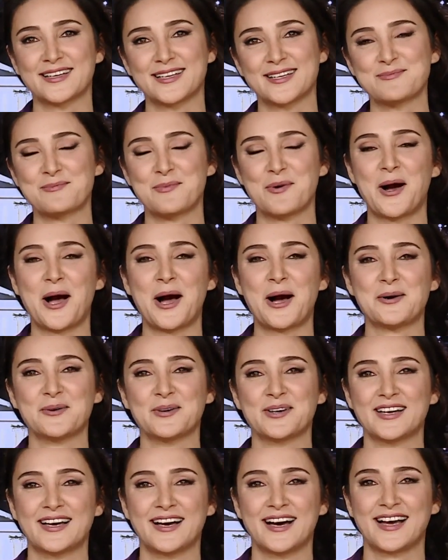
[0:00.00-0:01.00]
الموضوع
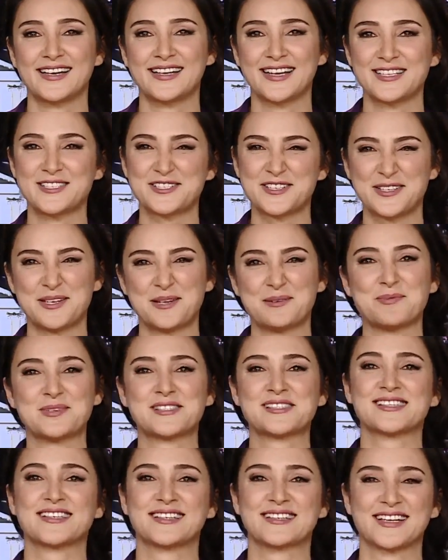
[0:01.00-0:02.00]
محاولة على جنة
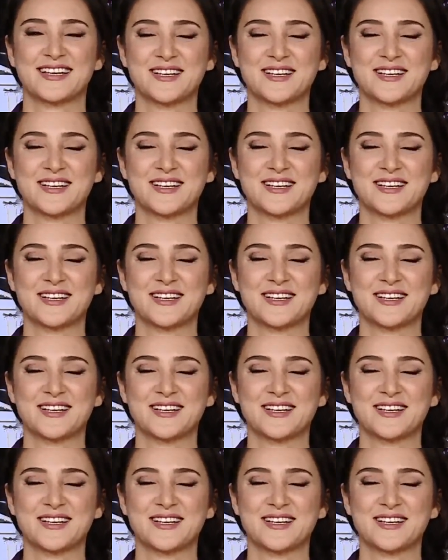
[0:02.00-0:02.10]
بسيطة